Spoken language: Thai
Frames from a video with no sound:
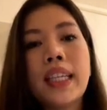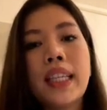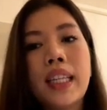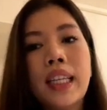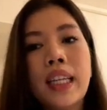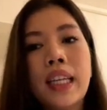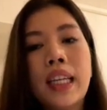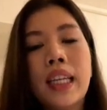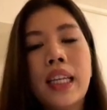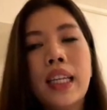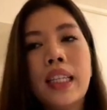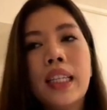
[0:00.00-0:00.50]
ญ่ใจ
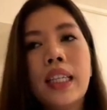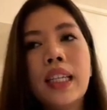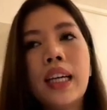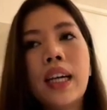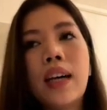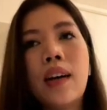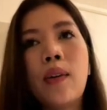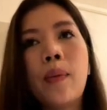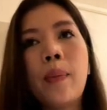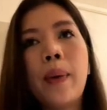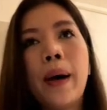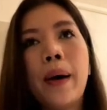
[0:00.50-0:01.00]
ดีที่
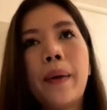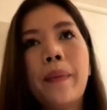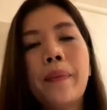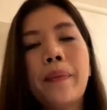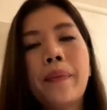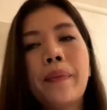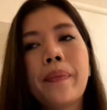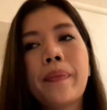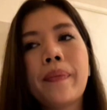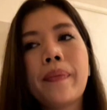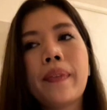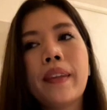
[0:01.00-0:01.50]
เขาแบบ
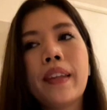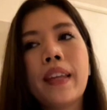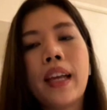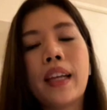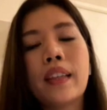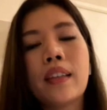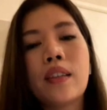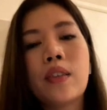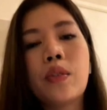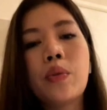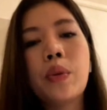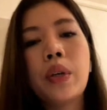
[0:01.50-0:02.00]
อ
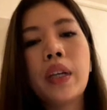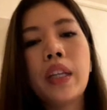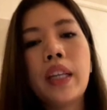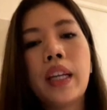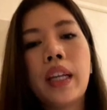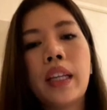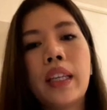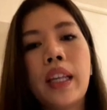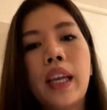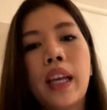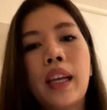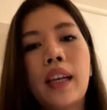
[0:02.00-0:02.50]
ยากจะช่วย
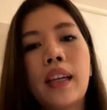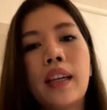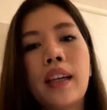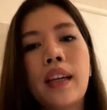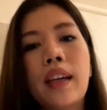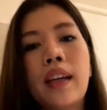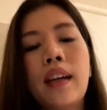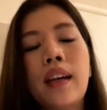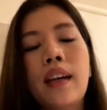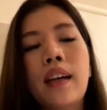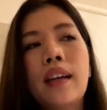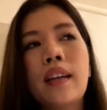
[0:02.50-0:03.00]
เด็
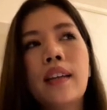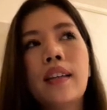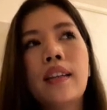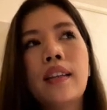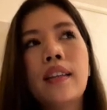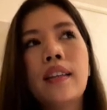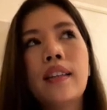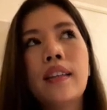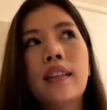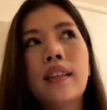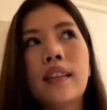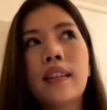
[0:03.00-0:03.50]

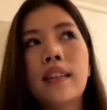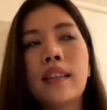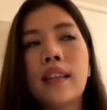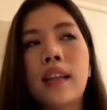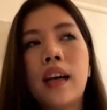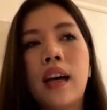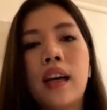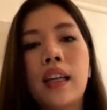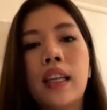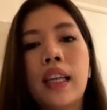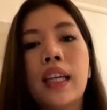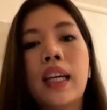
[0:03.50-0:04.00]

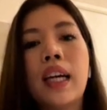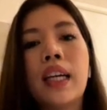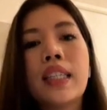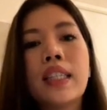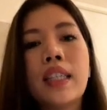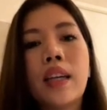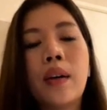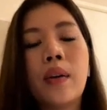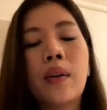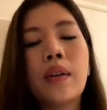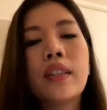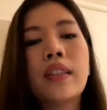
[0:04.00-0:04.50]
กๆ อ่าใน
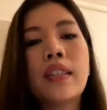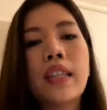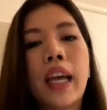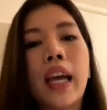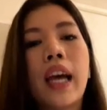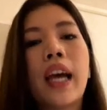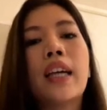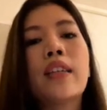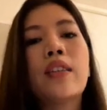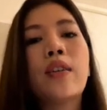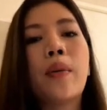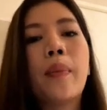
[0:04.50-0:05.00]
การเช่า
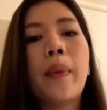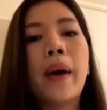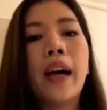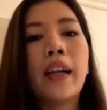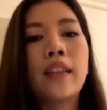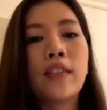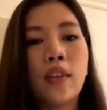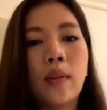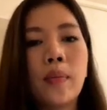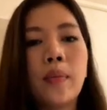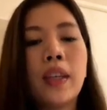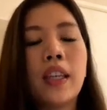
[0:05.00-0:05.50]
จ่ายค่าชาว
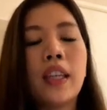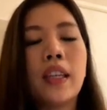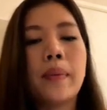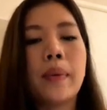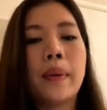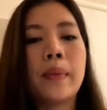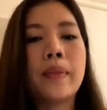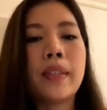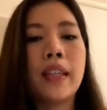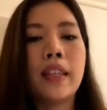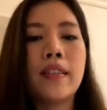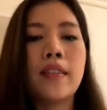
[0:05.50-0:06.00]
บ้านก็มี
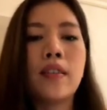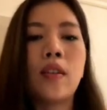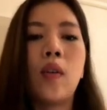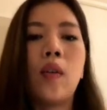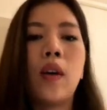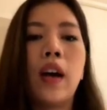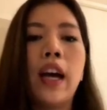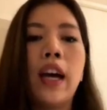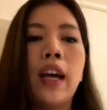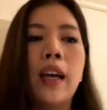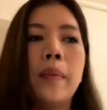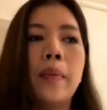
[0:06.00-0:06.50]
แบบใส่ซอ
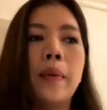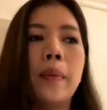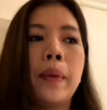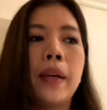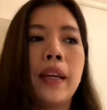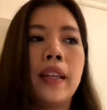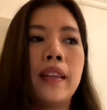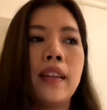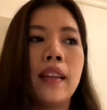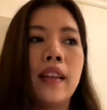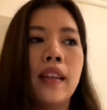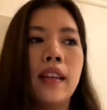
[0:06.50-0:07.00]
งให้ประ
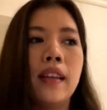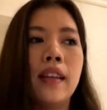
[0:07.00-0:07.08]
มาณ